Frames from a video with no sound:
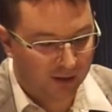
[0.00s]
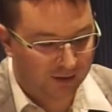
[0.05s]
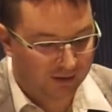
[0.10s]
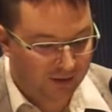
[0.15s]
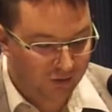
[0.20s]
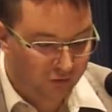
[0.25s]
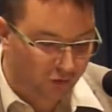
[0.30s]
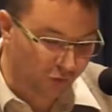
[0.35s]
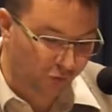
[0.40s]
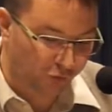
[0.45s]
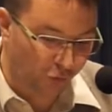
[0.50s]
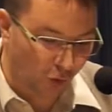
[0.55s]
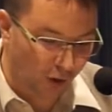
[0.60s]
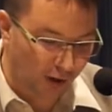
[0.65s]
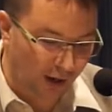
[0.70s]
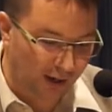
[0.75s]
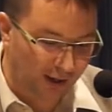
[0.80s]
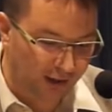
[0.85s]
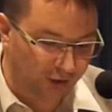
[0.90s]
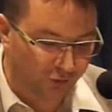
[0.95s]
Dieser
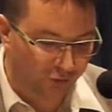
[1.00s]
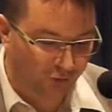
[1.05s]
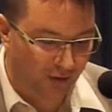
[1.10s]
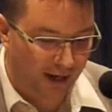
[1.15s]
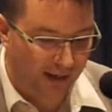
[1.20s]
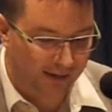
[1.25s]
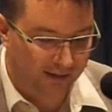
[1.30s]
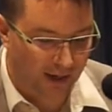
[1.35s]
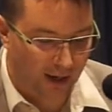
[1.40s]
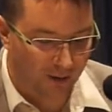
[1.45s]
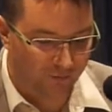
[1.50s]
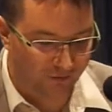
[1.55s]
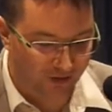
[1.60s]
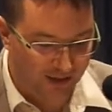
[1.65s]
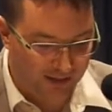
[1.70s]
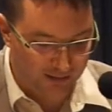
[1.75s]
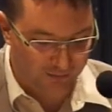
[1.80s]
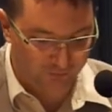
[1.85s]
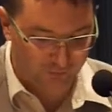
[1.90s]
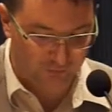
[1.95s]
Vorgang ist vielleicht der am
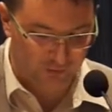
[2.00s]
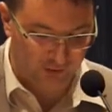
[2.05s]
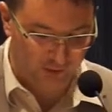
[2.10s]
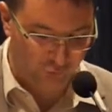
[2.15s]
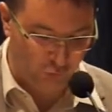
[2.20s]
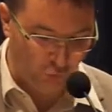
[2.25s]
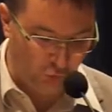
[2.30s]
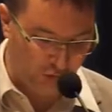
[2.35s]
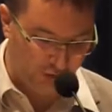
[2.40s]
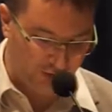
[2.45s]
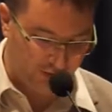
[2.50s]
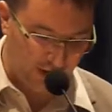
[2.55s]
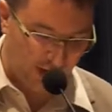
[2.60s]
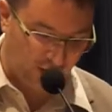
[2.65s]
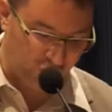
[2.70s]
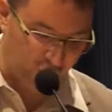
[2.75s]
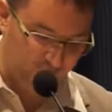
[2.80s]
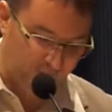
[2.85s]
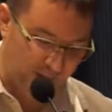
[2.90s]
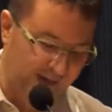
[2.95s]
wenigsten gewürdigte
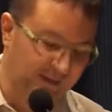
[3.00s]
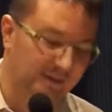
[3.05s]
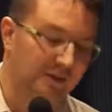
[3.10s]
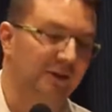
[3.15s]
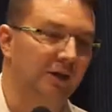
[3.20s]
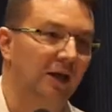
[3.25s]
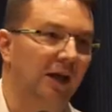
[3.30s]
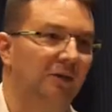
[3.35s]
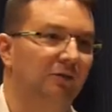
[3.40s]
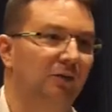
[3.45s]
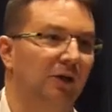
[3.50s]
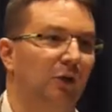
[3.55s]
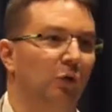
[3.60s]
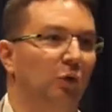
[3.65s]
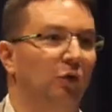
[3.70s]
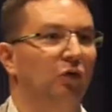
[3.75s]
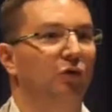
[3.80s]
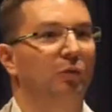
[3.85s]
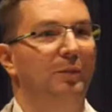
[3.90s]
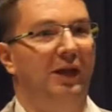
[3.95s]
Aspekt in der
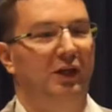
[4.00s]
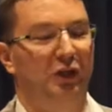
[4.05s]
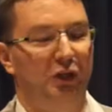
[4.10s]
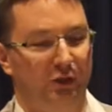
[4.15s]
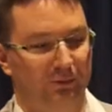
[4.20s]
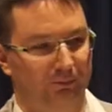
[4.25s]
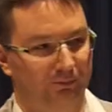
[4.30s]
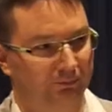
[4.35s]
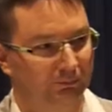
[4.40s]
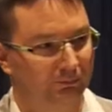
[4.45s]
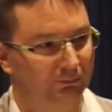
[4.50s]
Entwicklung des Menschen.